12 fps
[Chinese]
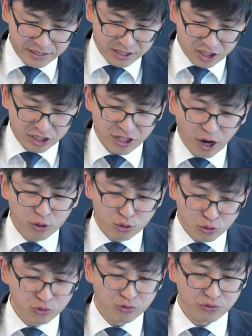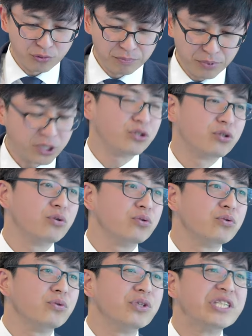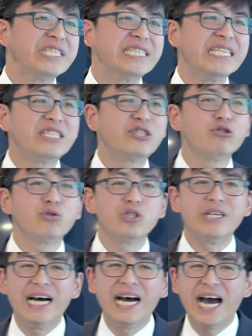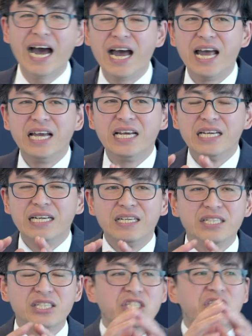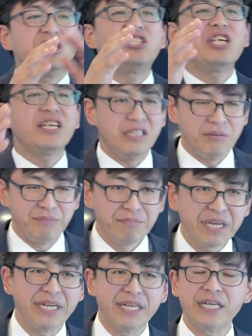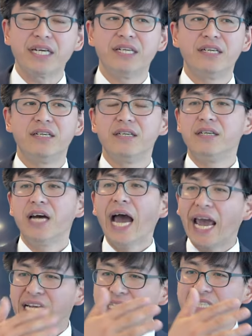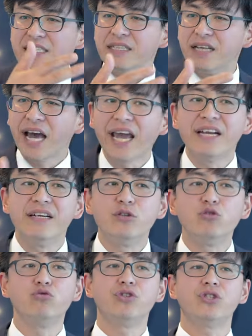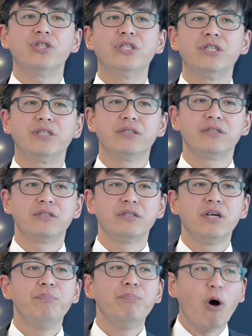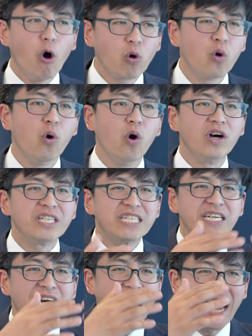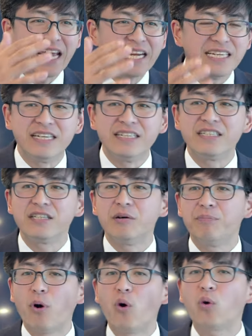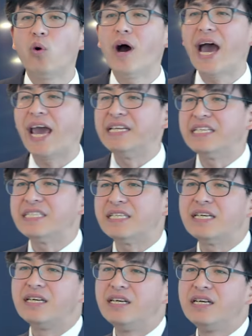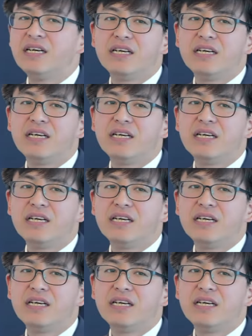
只要祝福，不可咒诅，这就是十诫的命令。爱神爱人如己。包括这个爱人的，包括爱那些